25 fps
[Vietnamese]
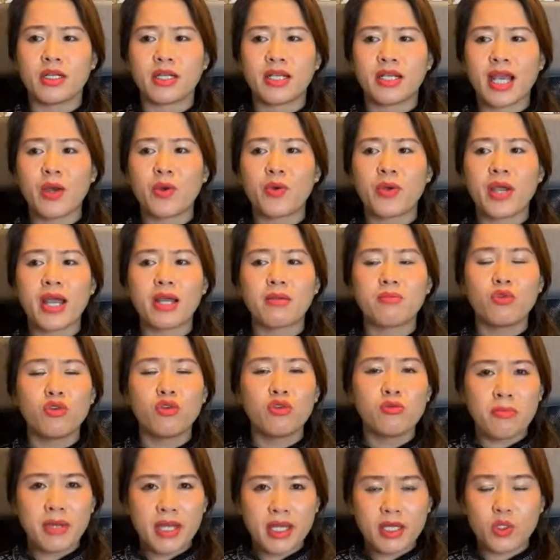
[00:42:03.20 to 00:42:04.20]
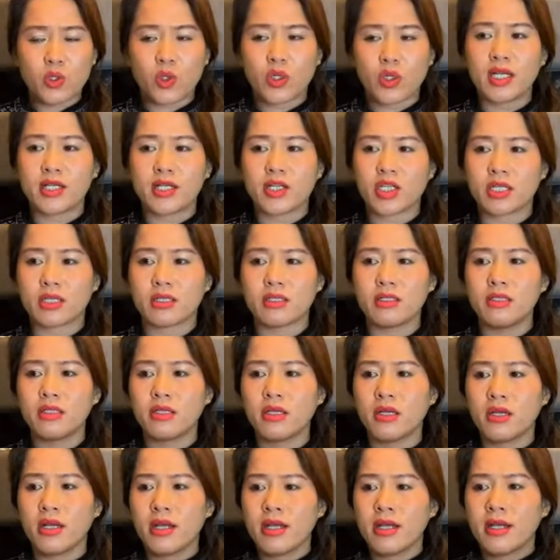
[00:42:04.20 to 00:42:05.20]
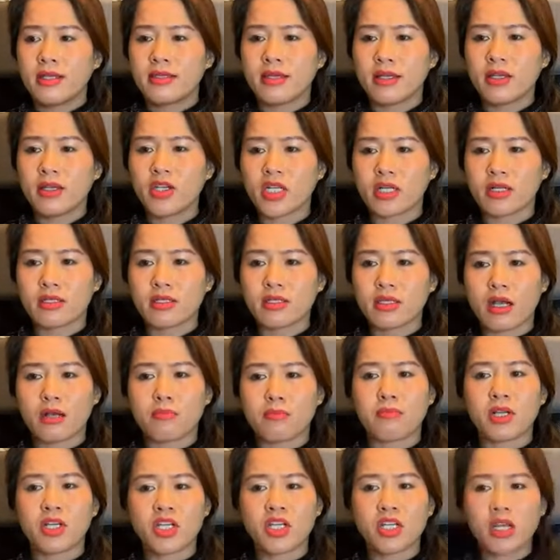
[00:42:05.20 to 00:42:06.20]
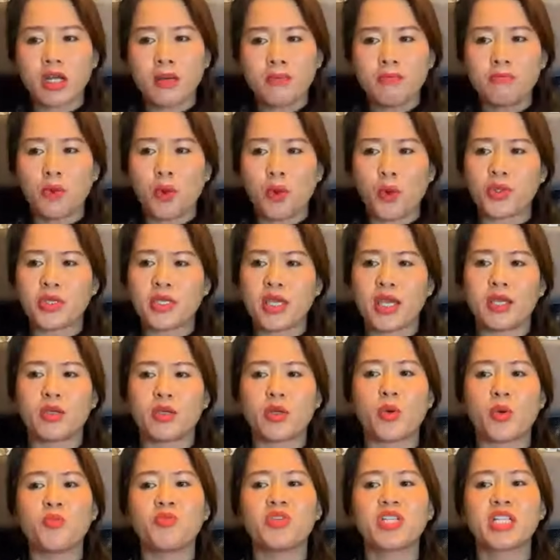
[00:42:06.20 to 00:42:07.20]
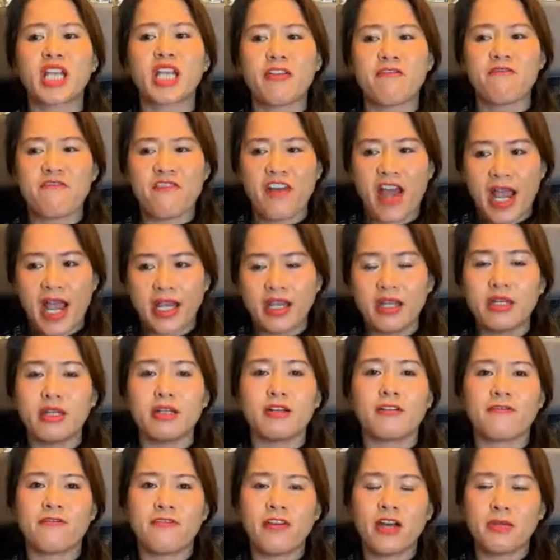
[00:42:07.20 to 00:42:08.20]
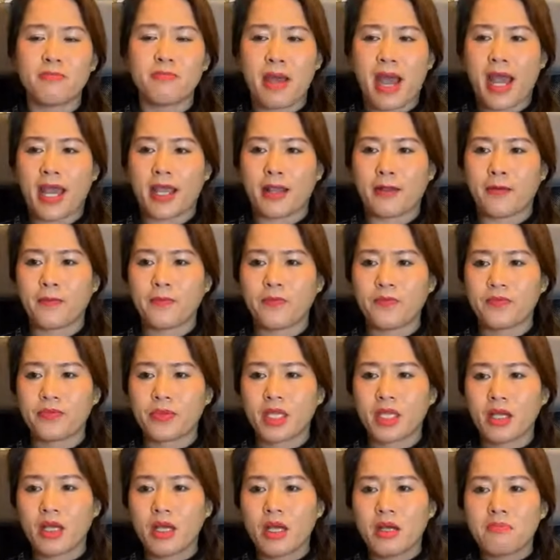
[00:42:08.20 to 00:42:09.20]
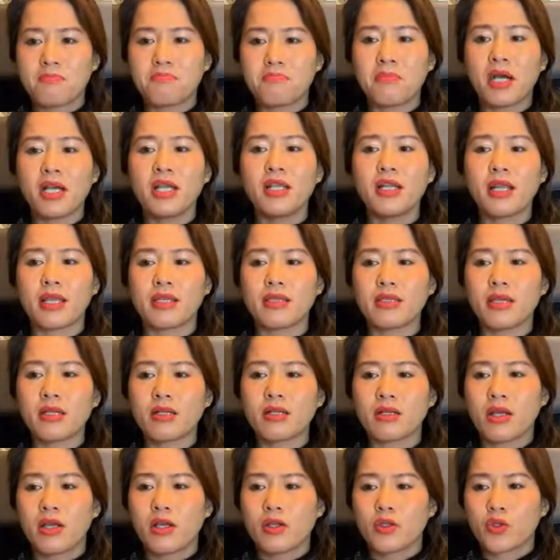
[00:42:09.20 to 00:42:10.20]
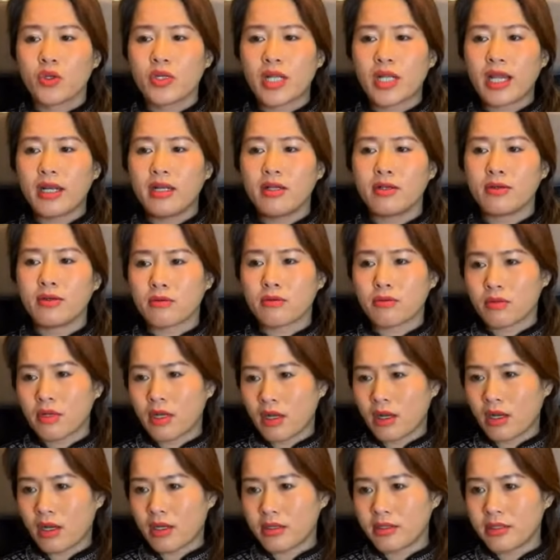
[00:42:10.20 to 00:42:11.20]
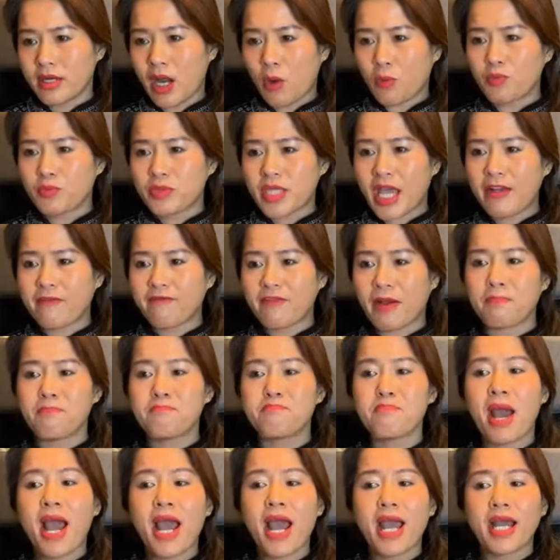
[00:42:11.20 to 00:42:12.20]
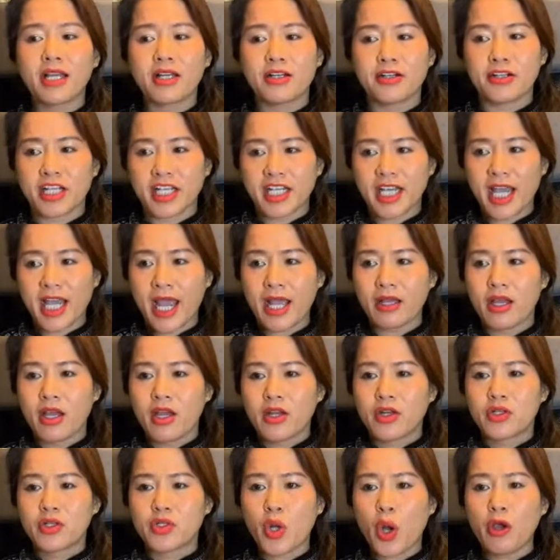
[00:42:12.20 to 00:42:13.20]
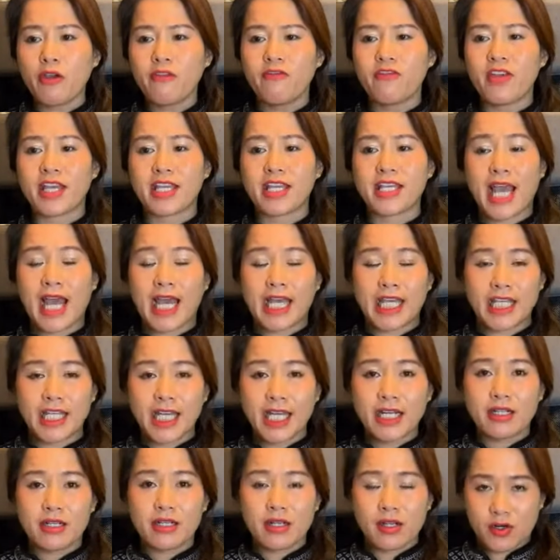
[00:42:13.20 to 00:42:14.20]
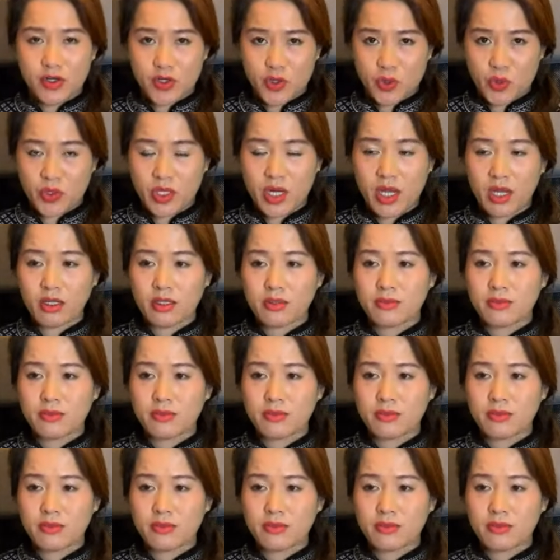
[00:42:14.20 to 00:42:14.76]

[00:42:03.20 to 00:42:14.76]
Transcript: khao khát muốn biết của lịch sử những sự thật mà sớm muộn gì cũng sẽ phải được phơi bày. Mới đây nhất, tôi đã được uh, đọc tác phẩm ba người khác nói về cải cách ruộng đất